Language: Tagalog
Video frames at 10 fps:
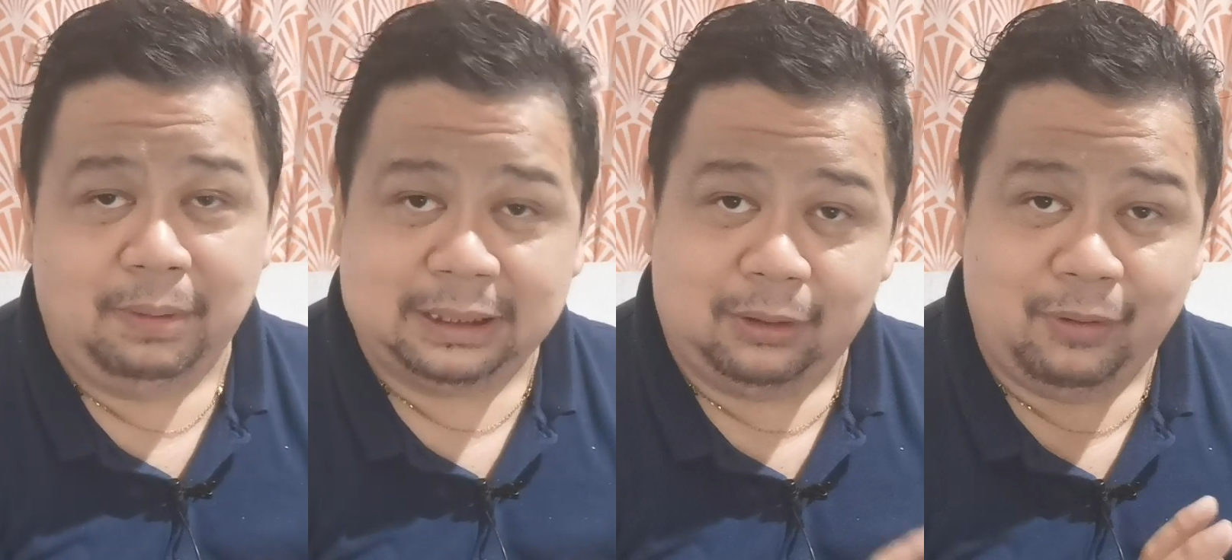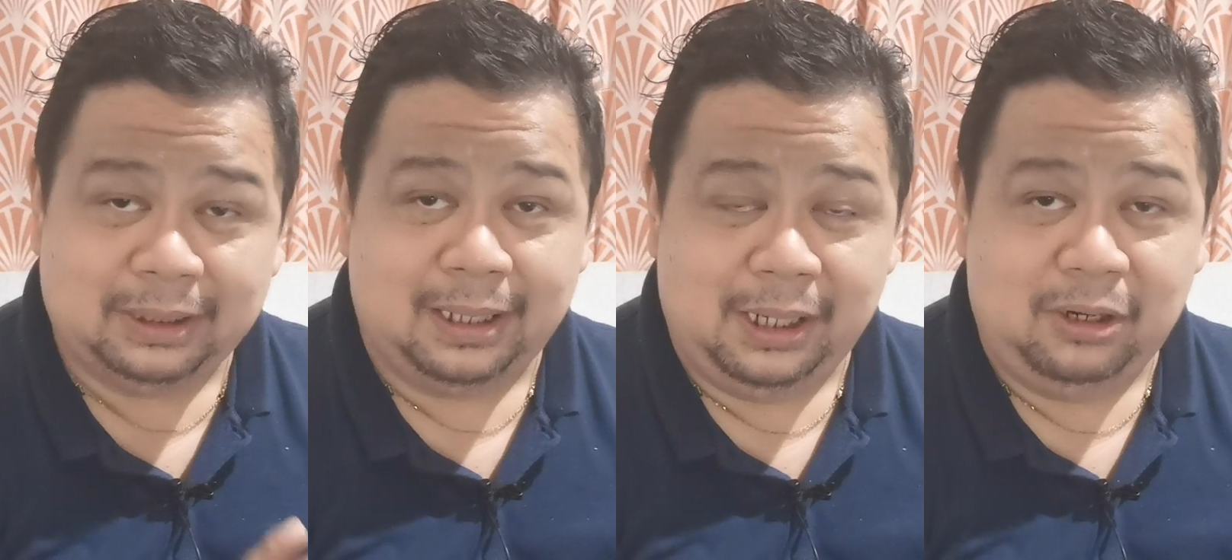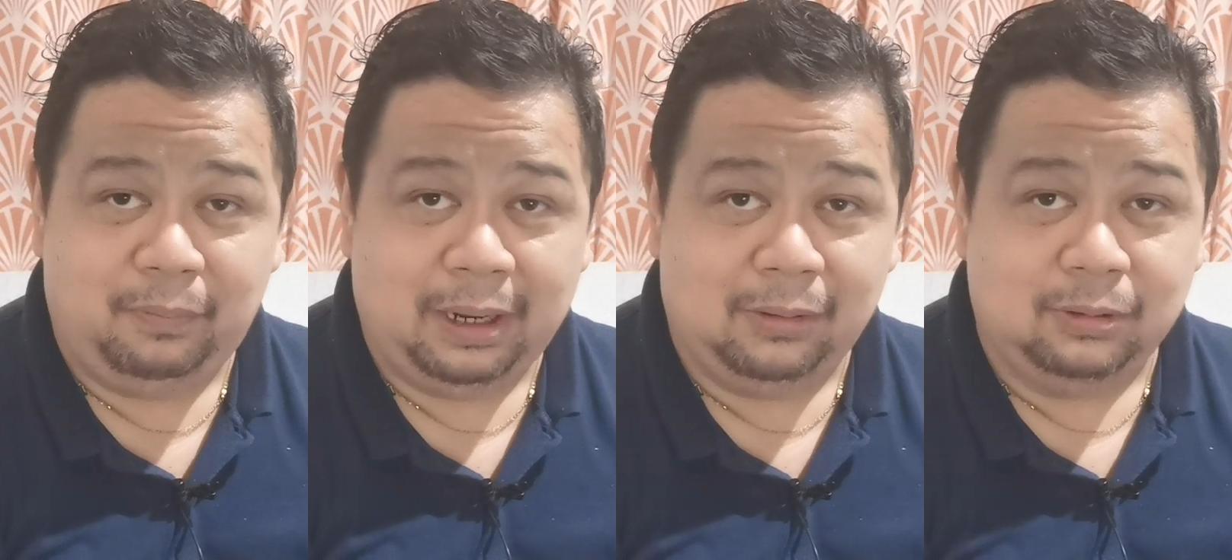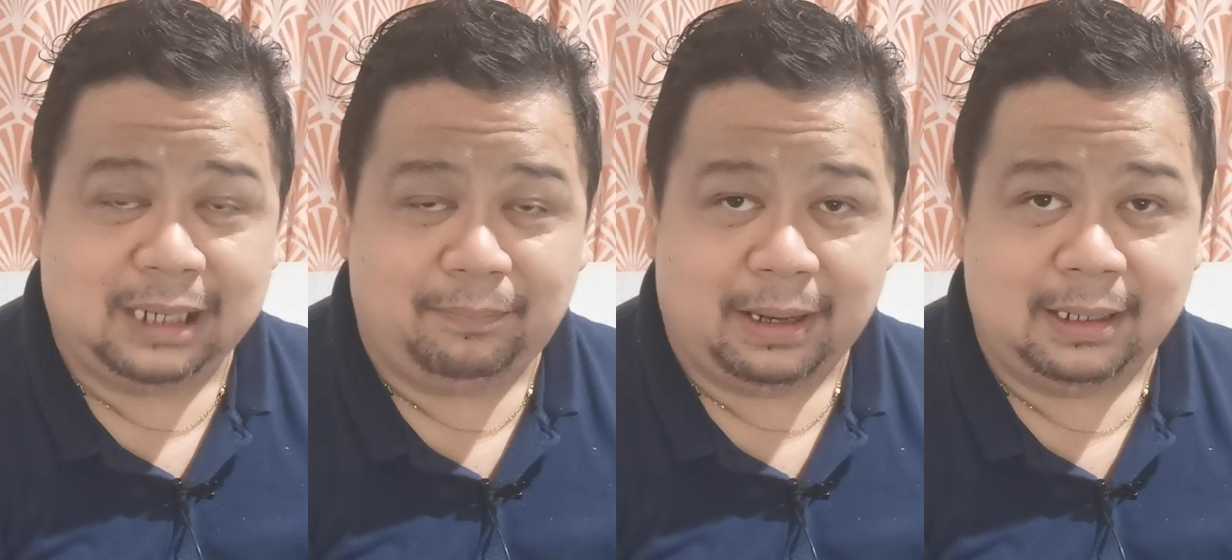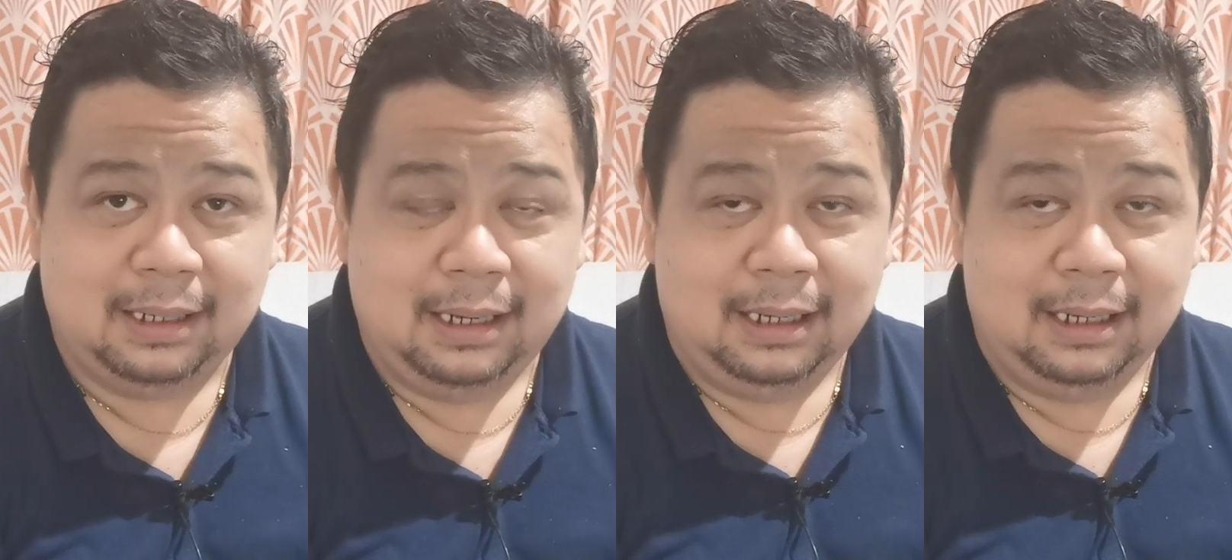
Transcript: basta Western Region pinag-uusapan,